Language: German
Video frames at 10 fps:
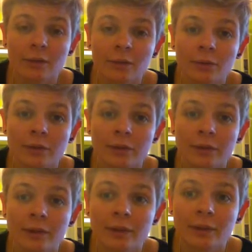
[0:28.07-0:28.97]

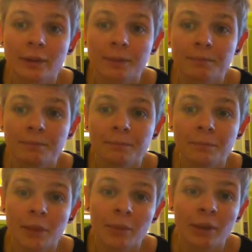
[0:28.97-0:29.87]
Und ähm,
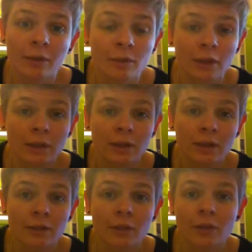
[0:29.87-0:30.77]
meine beiden Gutachter,
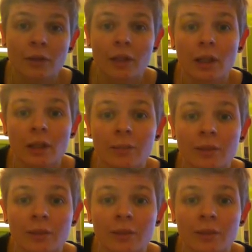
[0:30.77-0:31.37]
die ich vorgeschlagen habe,